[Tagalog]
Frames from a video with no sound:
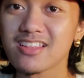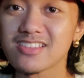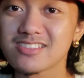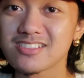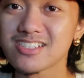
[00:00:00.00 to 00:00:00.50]

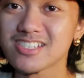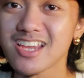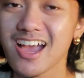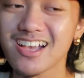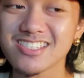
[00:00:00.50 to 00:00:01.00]
ni
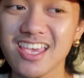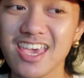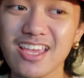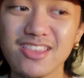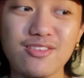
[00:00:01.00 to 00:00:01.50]
Trisha
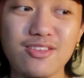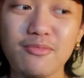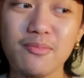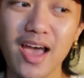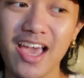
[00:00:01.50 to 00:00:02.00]
kasi dun
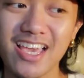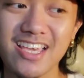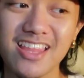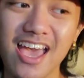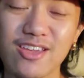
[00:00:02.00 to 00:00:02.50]
yung
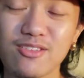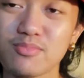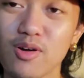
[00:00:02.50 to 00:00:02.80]
makikita yung